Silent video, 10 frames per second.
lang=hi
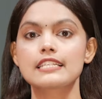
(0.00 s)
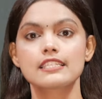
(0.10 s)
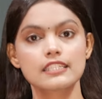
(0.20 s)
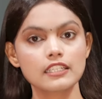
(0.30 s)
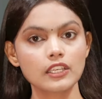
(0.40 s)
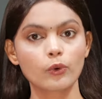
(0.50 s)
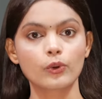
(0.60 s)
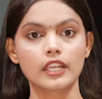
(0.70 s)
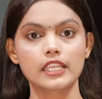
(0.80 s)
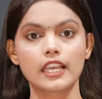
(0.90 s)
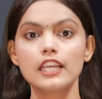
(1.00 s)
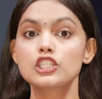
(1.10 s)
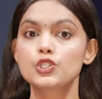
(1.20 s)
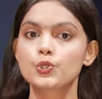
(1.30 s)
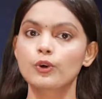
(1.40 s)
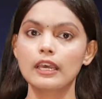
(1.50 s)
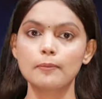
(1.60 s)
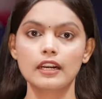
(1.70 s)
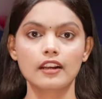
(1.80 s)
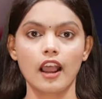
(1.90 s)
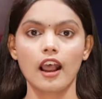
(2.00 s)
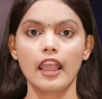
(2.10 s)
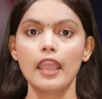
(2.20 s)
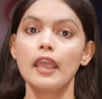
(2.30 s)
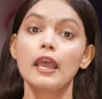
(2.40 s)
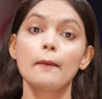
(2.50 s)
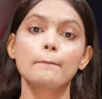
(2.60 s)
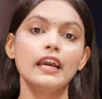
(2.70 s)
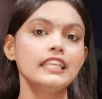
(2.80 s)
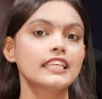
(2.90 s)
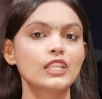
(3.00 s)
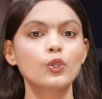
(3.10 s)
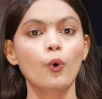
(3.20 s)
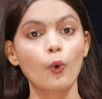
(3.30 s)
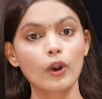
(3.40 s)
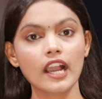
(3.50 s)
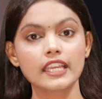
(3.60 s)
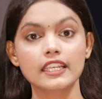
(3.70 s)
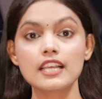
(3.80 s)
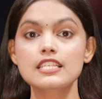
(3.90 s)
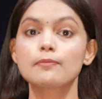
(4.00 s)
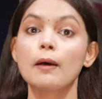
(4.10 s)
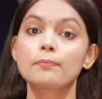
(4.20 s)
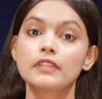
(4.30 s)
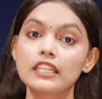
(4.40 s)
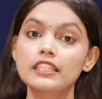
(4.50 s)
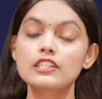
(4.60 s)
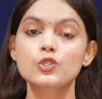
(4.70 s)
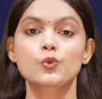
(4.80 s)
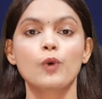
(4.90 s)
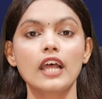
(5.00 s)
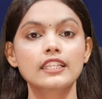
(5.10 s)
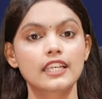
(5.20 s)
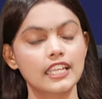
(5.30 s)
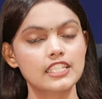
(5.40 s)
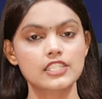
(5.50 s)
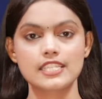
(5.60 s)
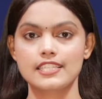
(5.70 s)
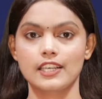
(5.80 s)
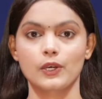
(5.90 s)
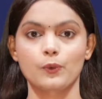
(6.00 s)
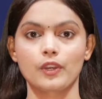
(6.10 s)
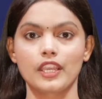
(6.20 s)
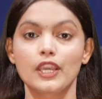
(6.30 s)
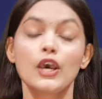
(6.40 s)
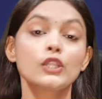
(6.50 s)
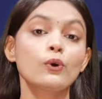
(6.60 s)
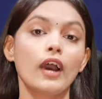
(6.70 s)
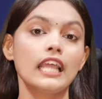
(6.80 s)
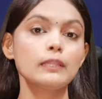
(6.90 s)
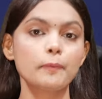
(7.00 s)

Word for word: एसिडिटी हो रही है शुगर बढ़ रहा है भाई ये तो होगा ही ना जब आप दिन की शुरुआत गलत चीज से करोगे तो हेल्थ